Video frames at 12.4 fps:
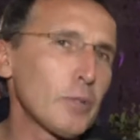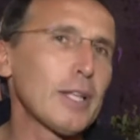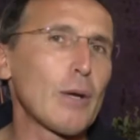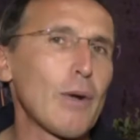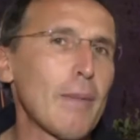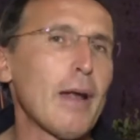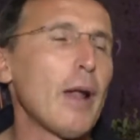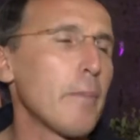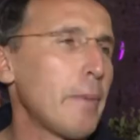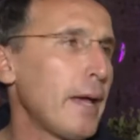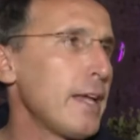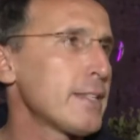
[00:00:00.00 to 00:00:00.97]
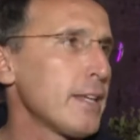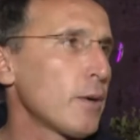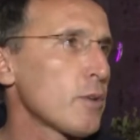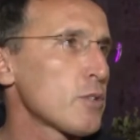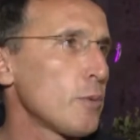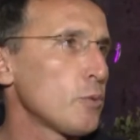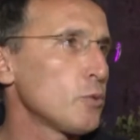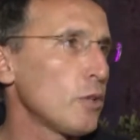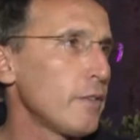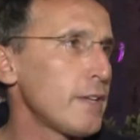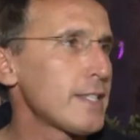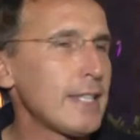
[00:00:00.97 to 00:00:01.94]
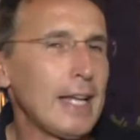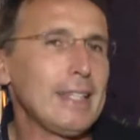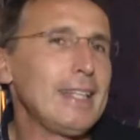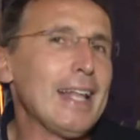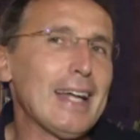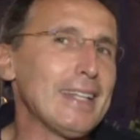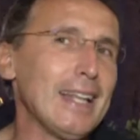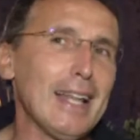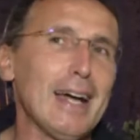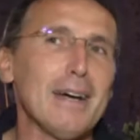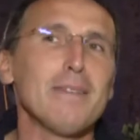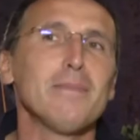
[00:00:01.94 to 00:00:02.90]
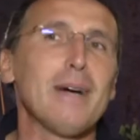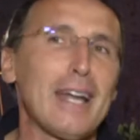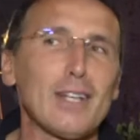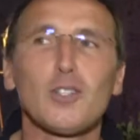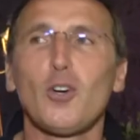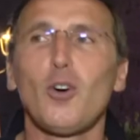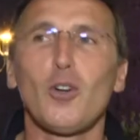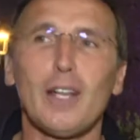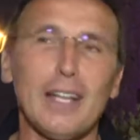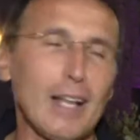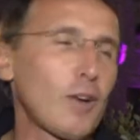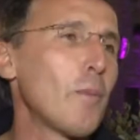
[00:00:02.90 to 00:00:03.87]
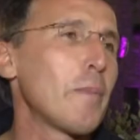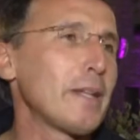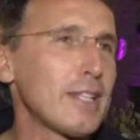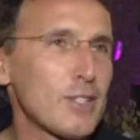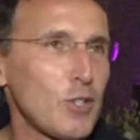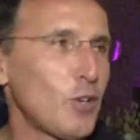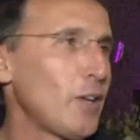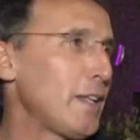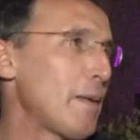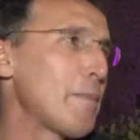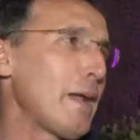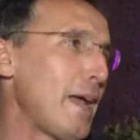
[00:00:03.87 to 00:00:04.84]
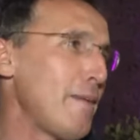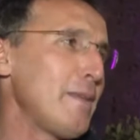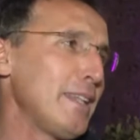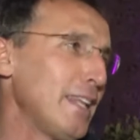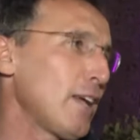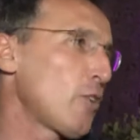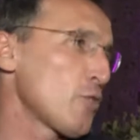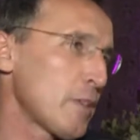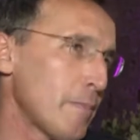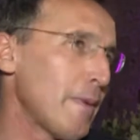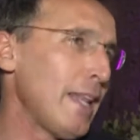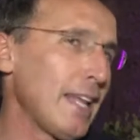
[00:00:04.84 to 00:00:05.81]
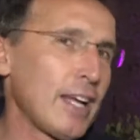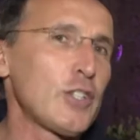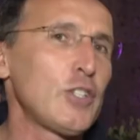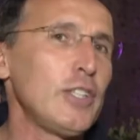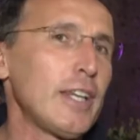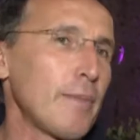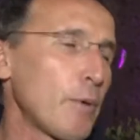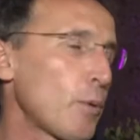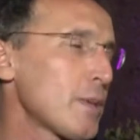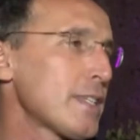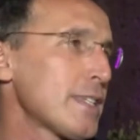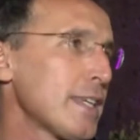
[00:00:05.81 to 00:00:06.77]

può dare una mano al paese da questo punto di vista, al di là della maratona, della competizione, dei premi e delle cose belle che ci diremo in questa